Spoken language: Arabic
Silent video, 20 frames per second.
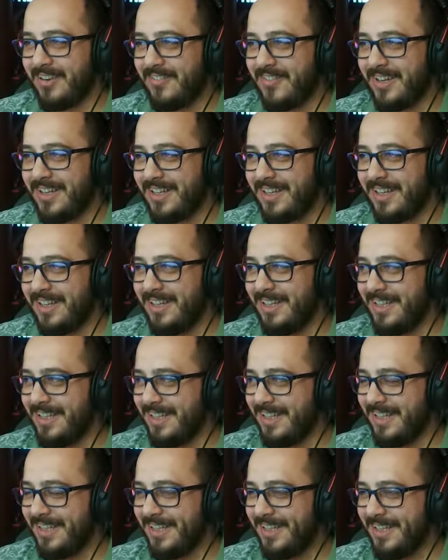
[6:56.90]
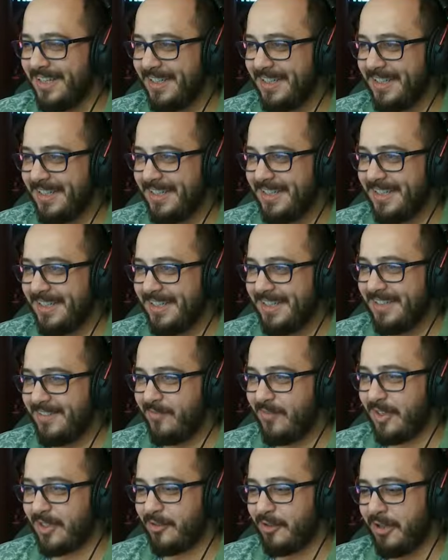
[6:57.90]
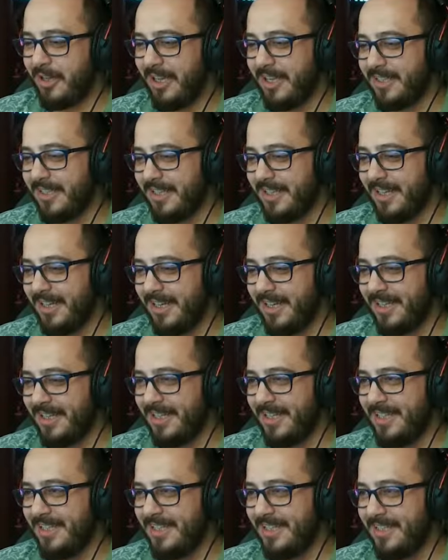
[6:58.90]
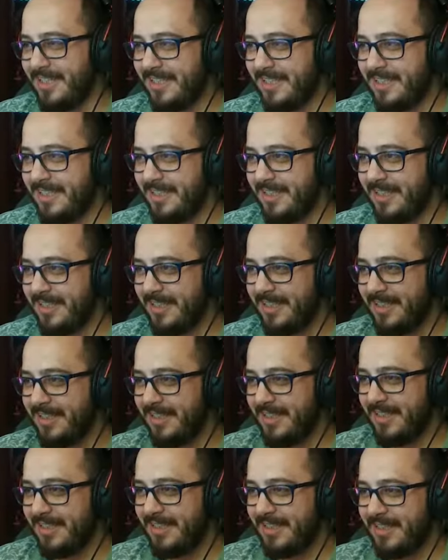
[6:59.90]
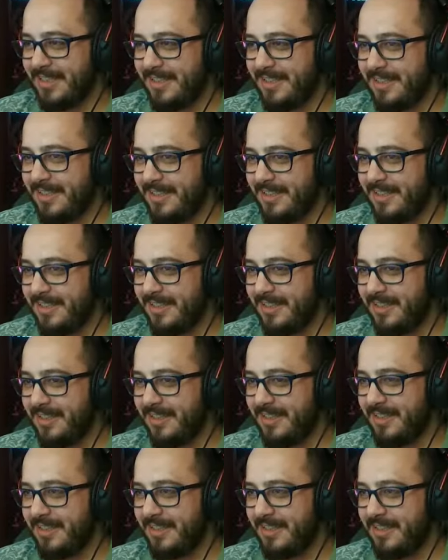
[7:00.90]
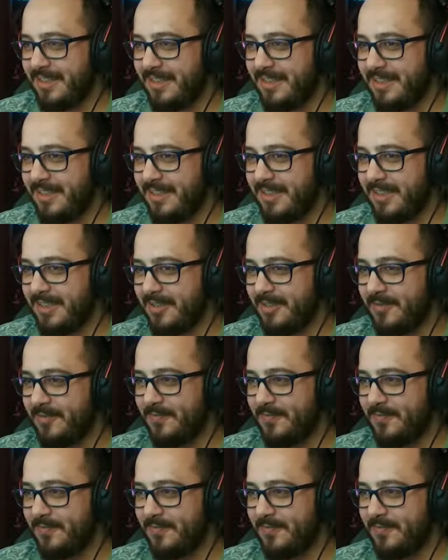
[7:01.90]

ضربك وينه؟ ما توقعتك هيك وينك ابا؟ إيه، تعال